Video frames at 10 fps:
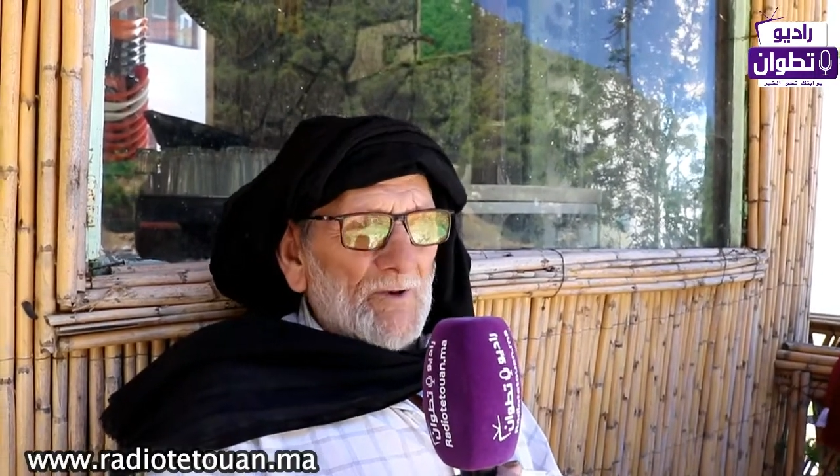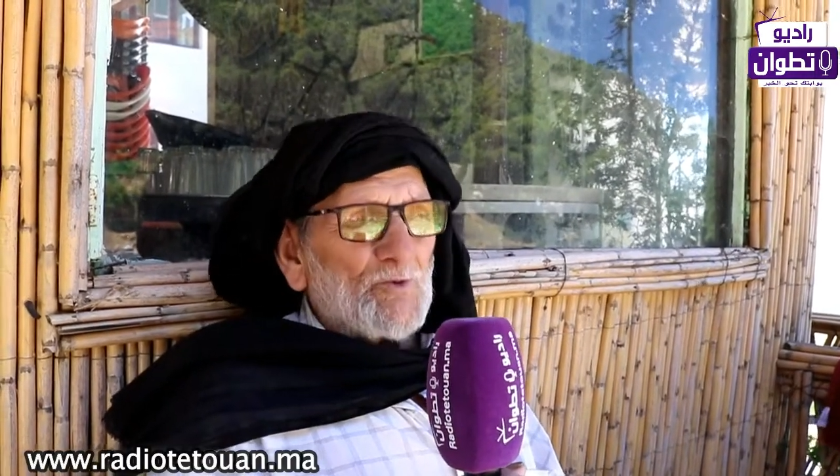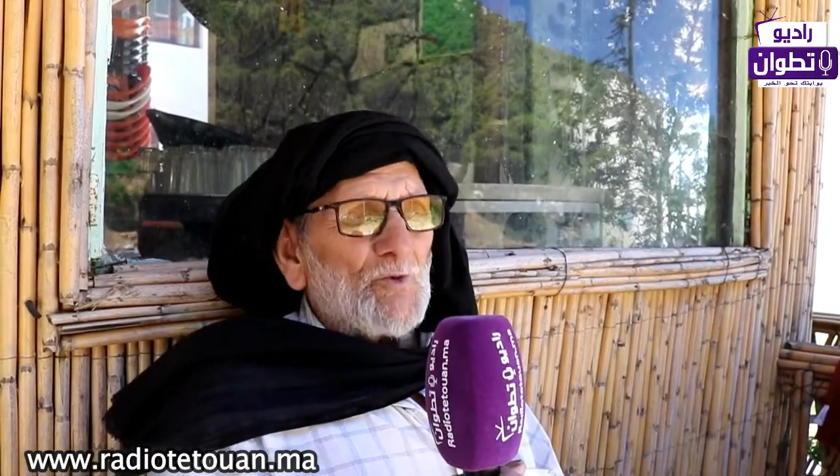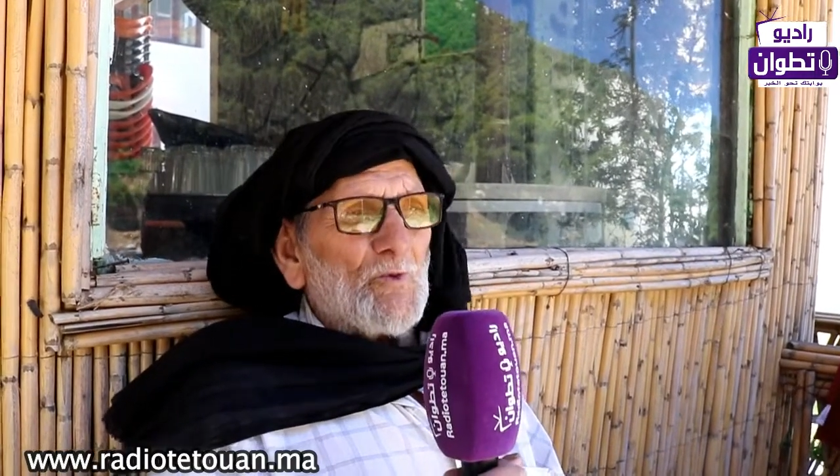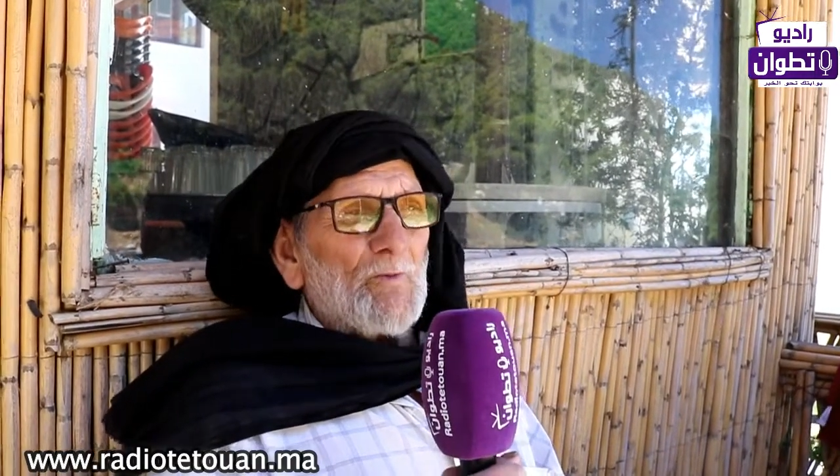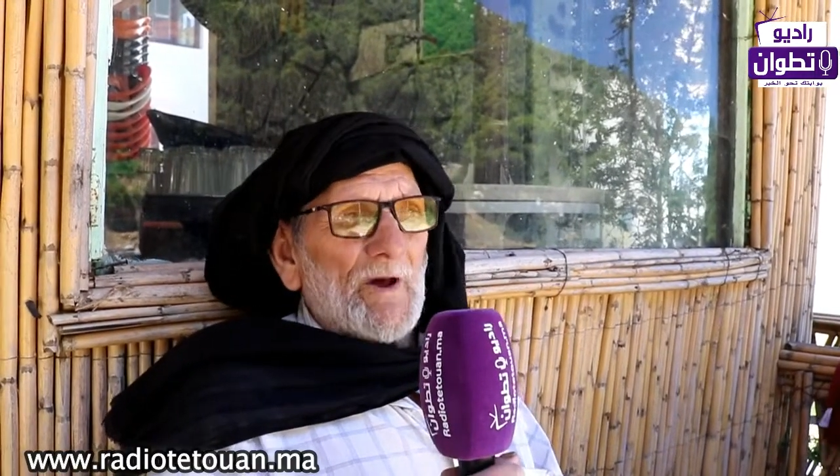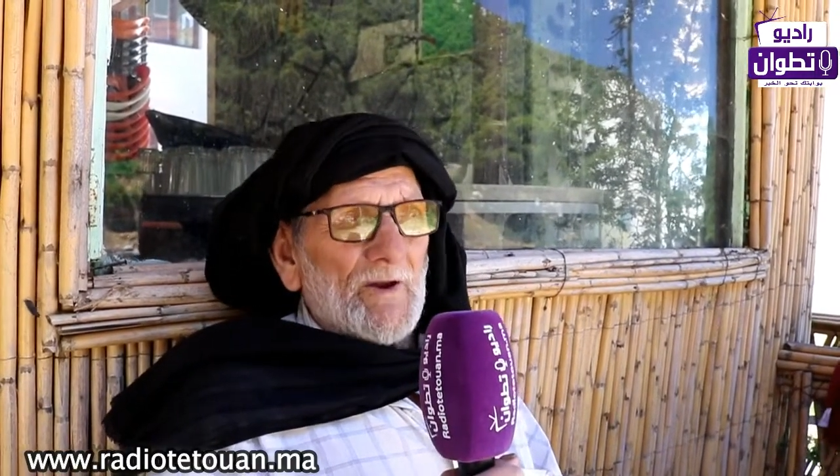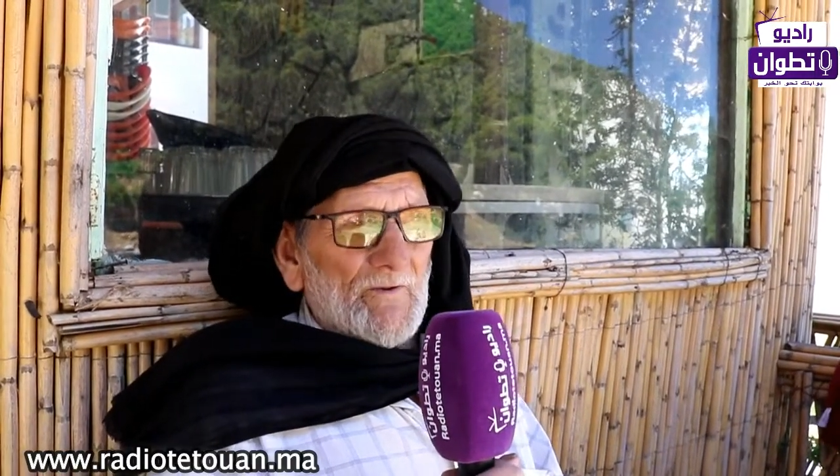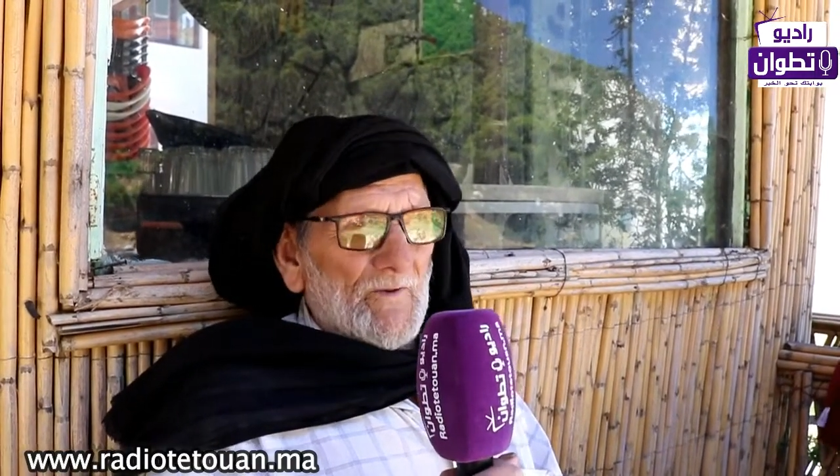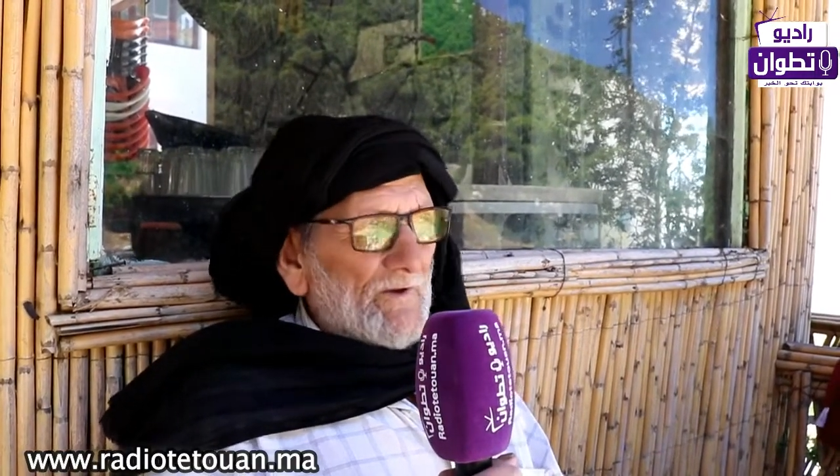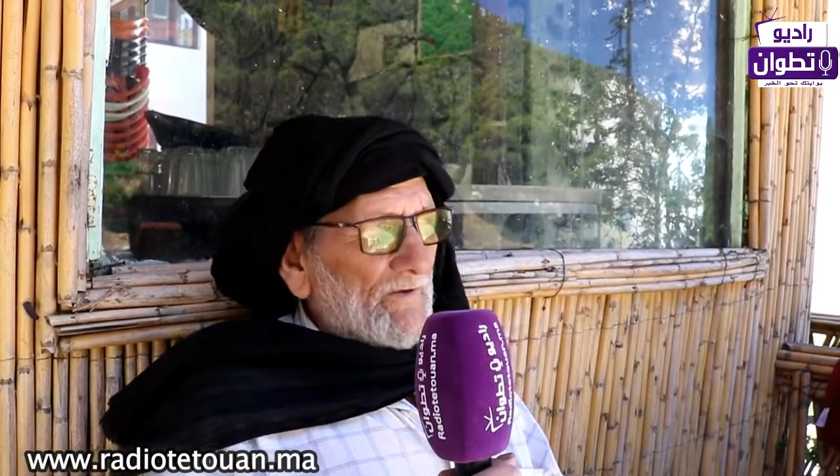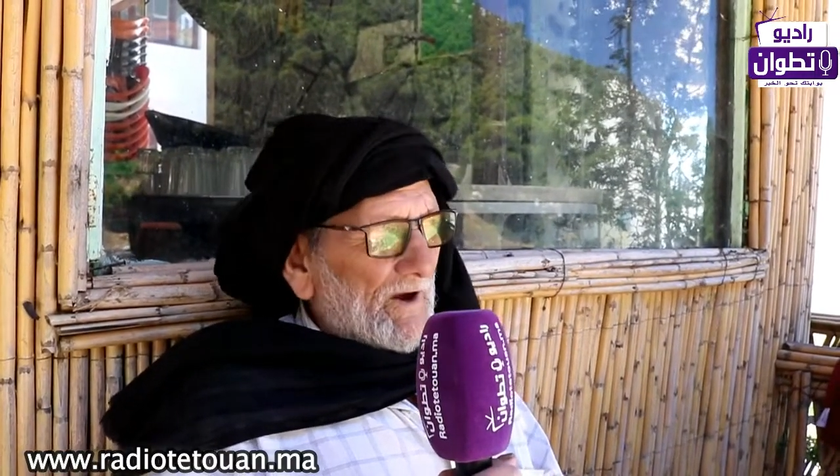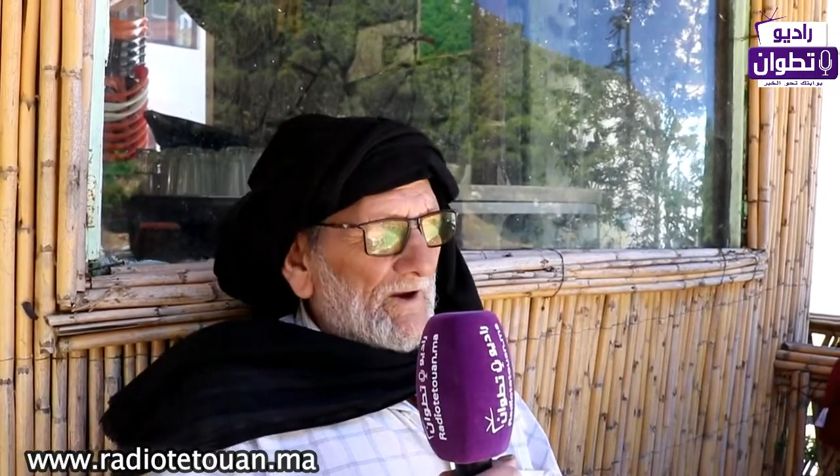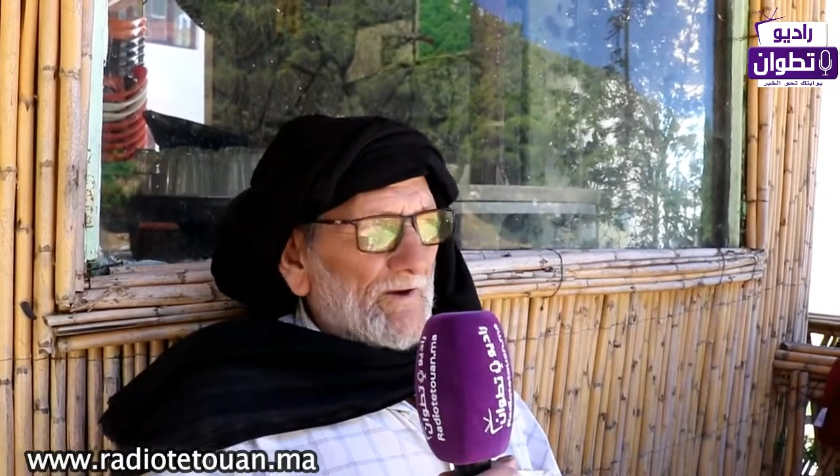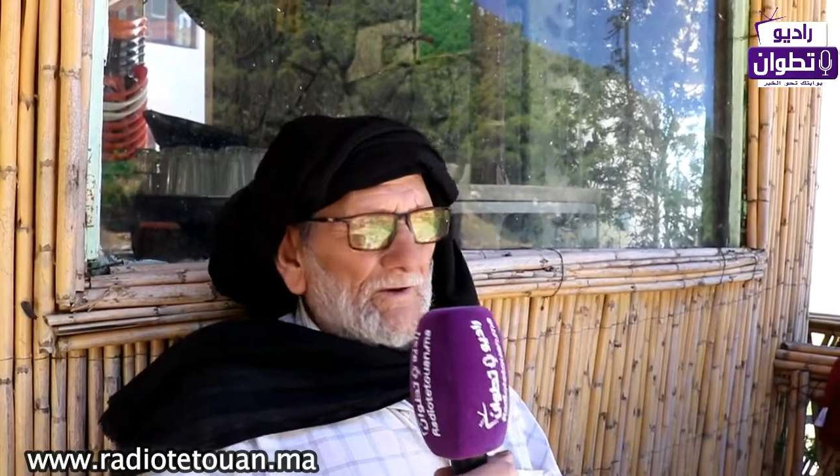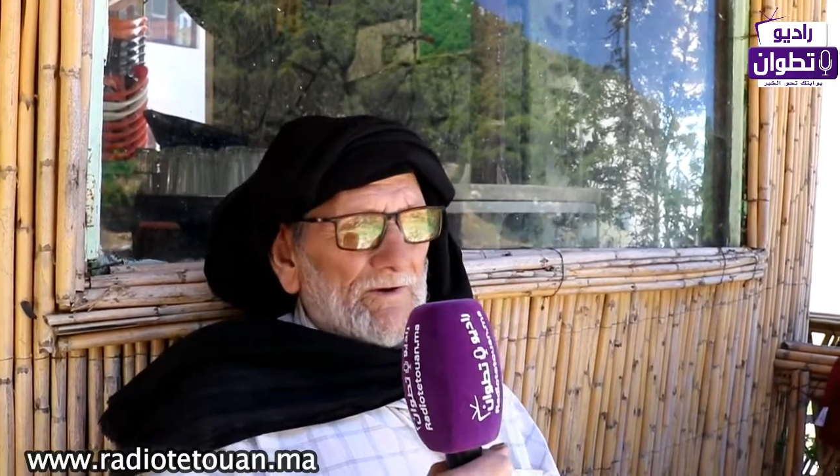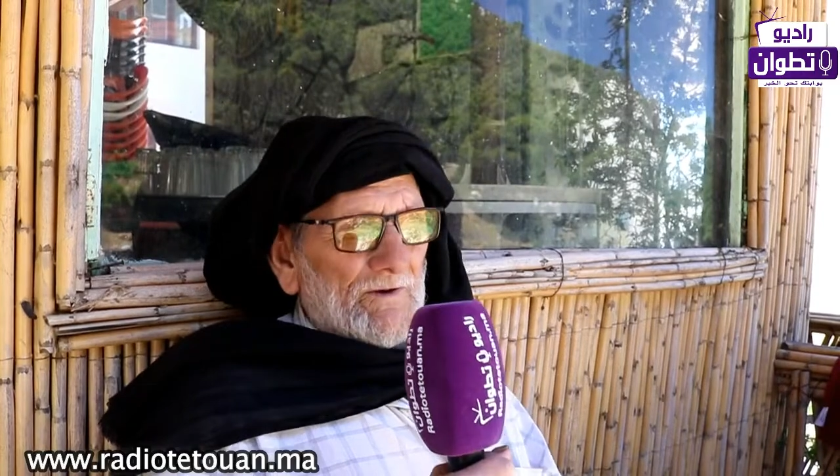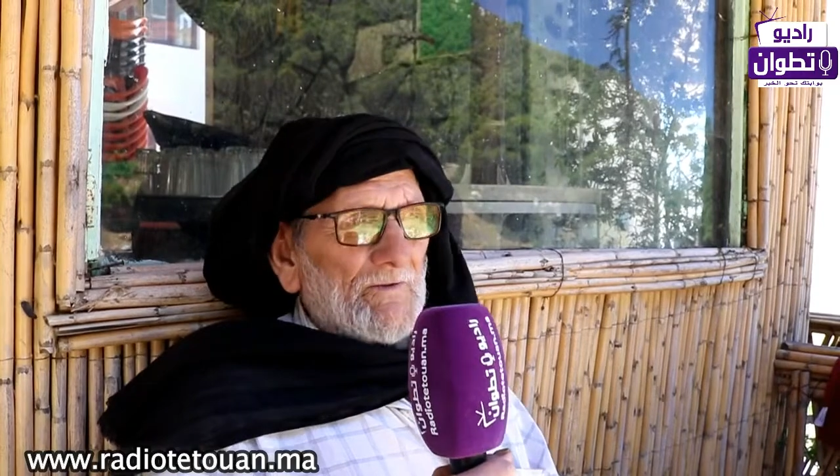شوفوا معنا في هذه الطريق هذه